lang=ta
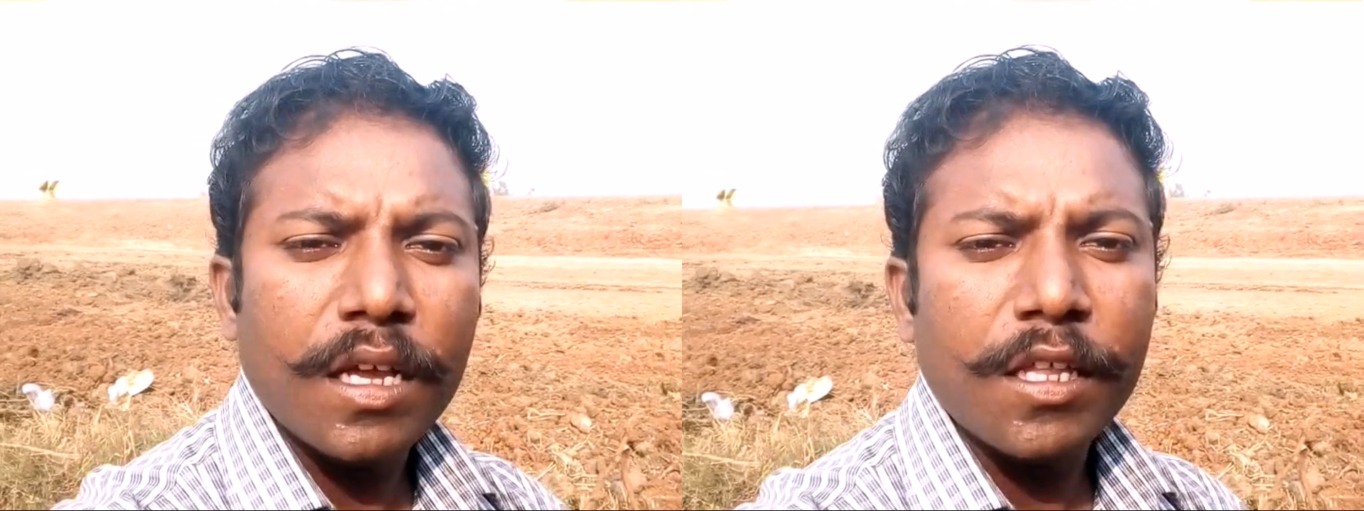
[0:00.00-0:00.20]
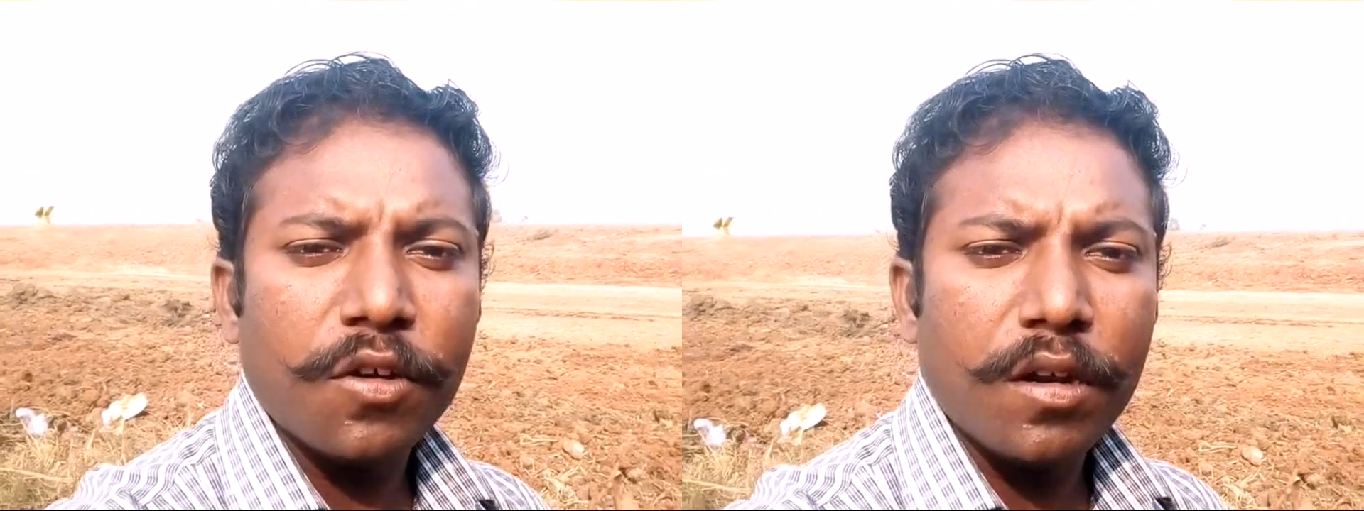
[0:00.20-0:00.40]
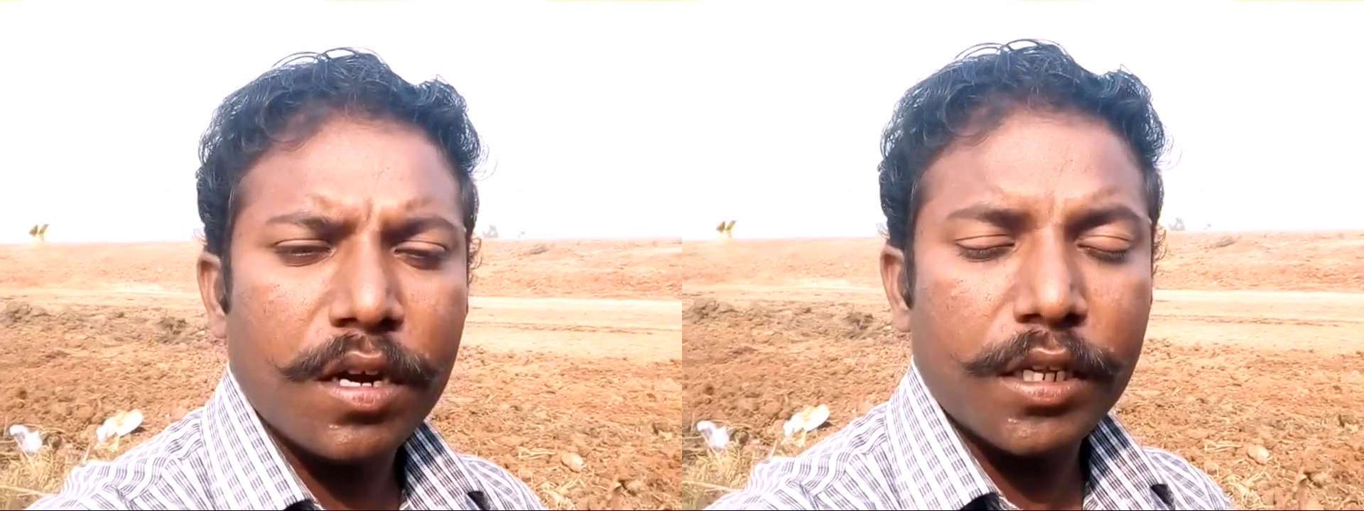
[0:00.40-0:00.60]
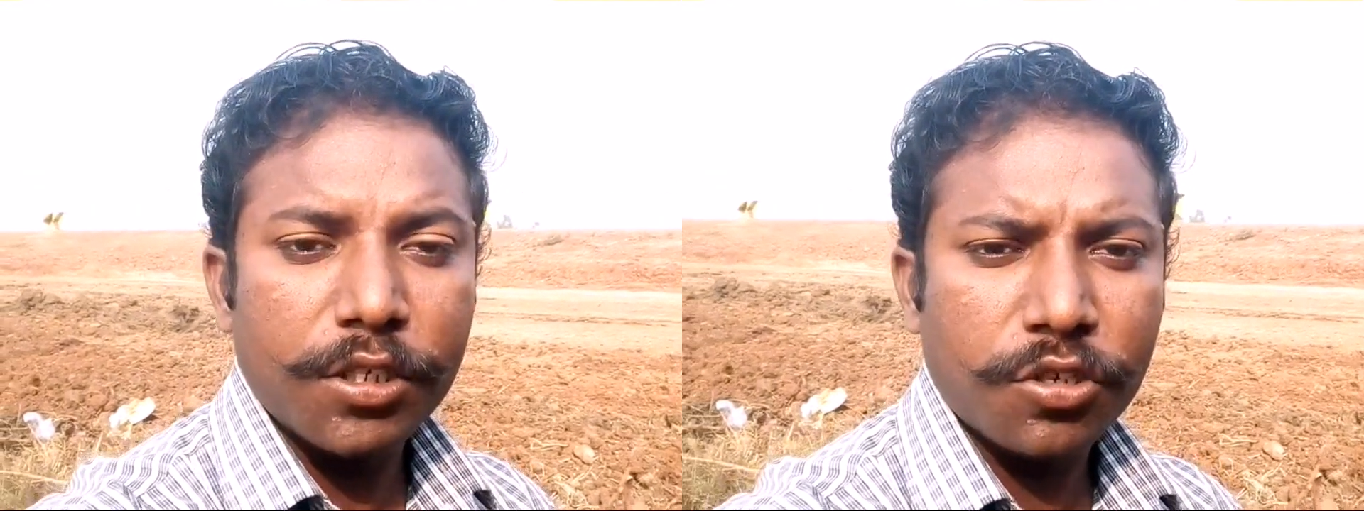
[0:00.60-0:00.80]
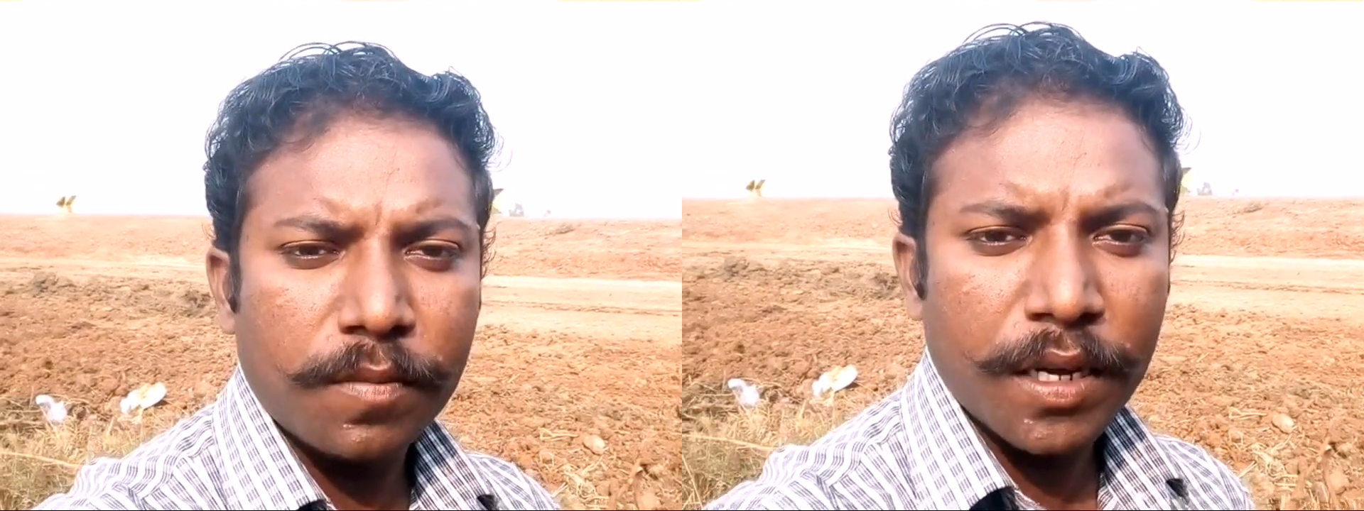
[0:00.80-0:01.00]
நான் தான் உங்களோட
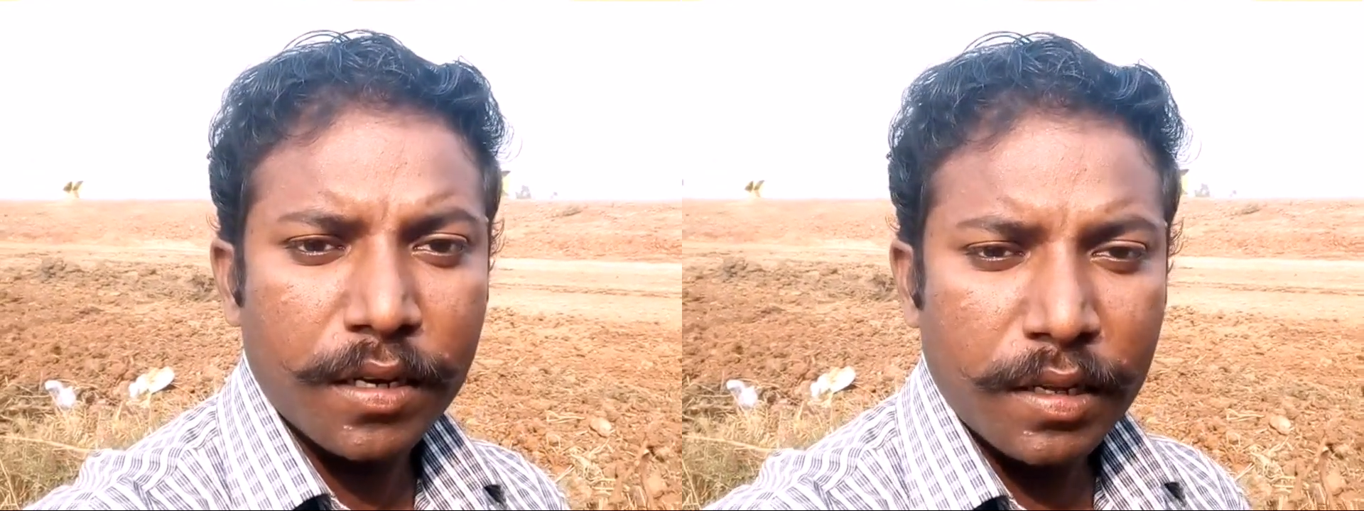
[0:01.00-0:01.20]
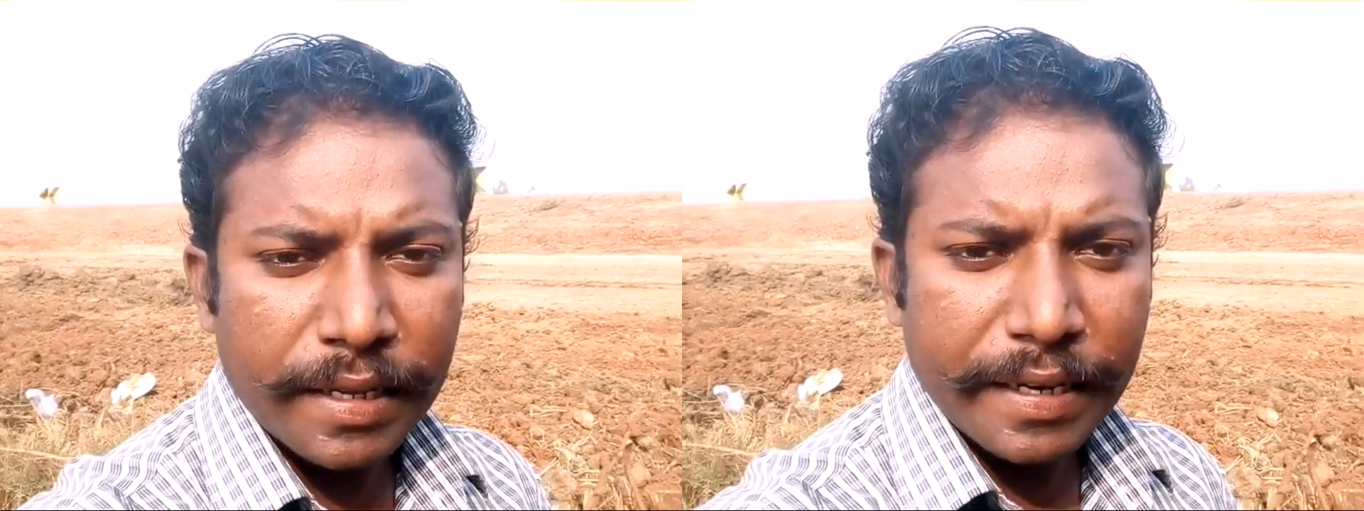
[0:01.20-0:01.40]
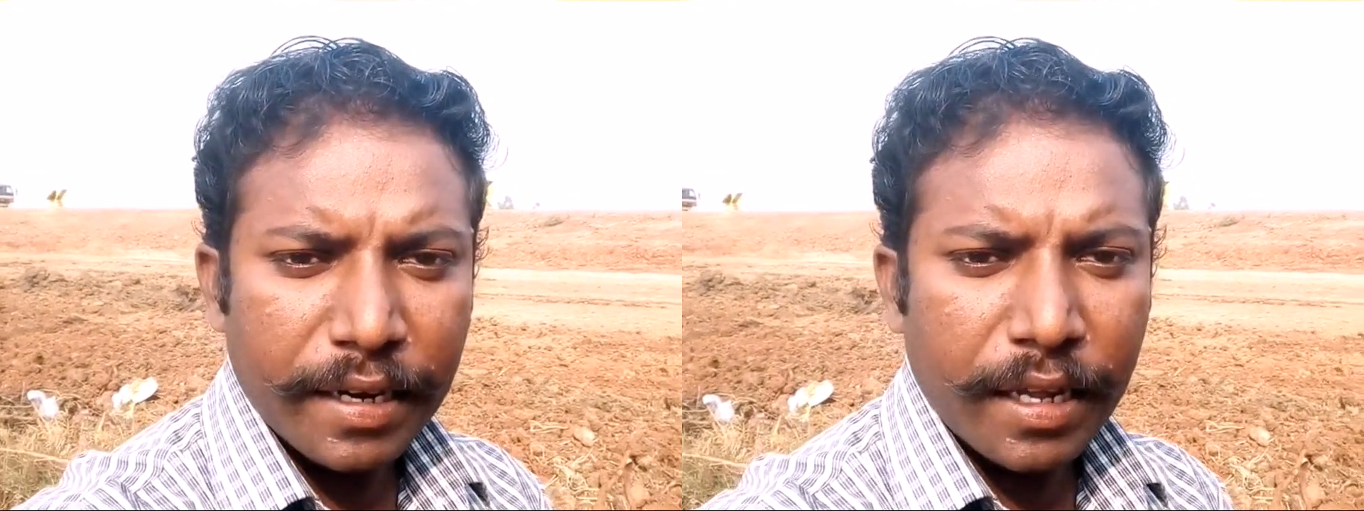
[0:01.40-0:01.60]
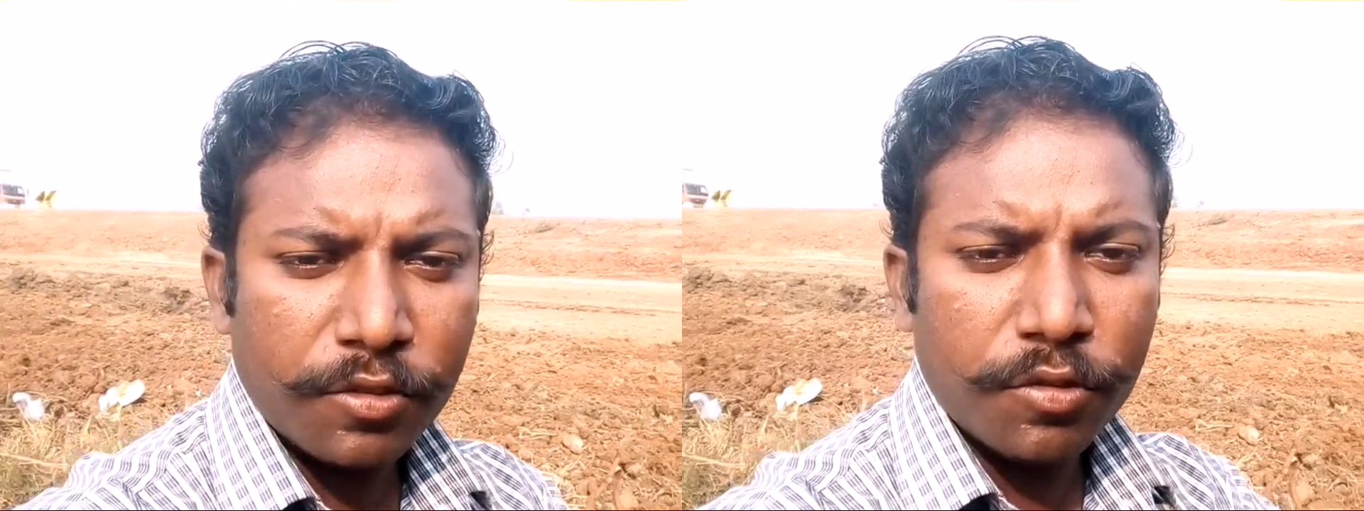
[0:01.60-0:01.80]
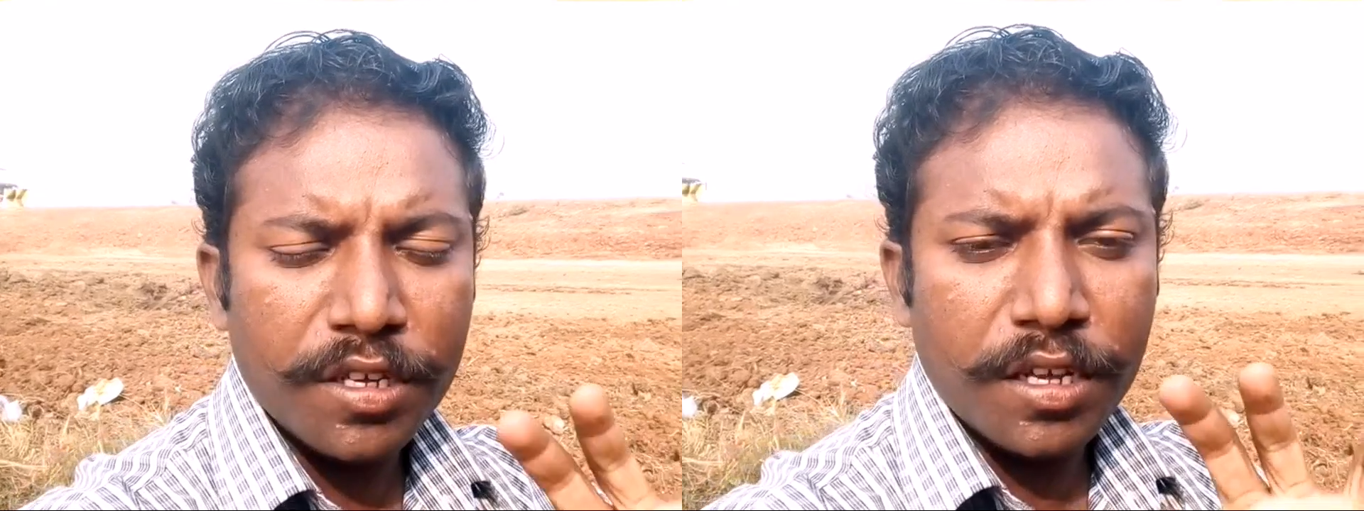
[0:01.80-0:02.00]
ராஜேஷ்குமார்
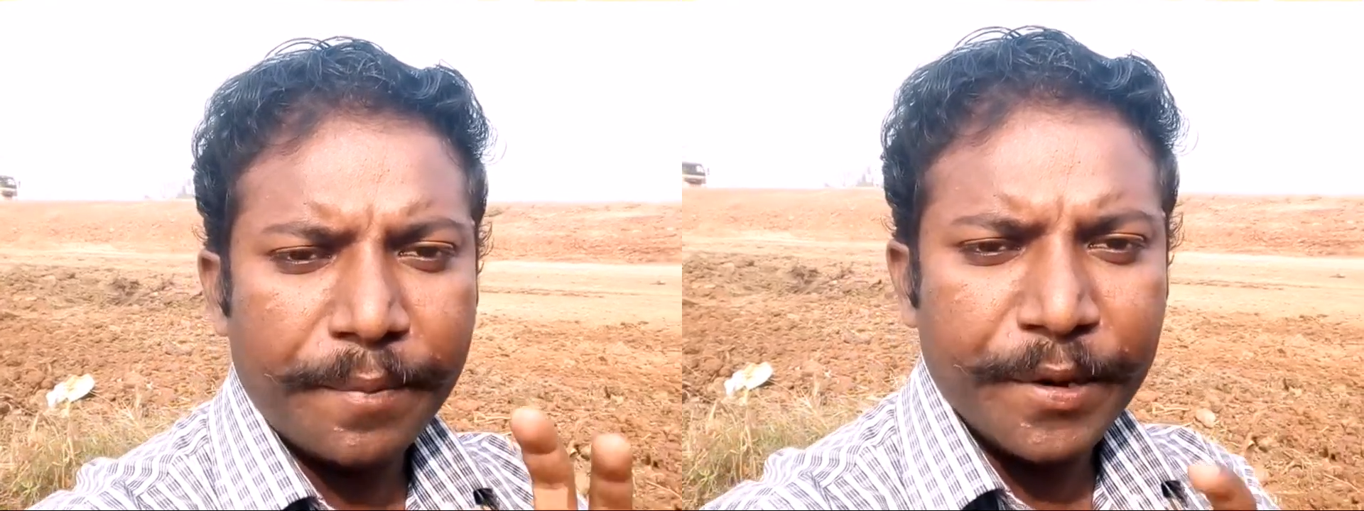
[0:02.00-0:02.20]
நேற்று ஒரு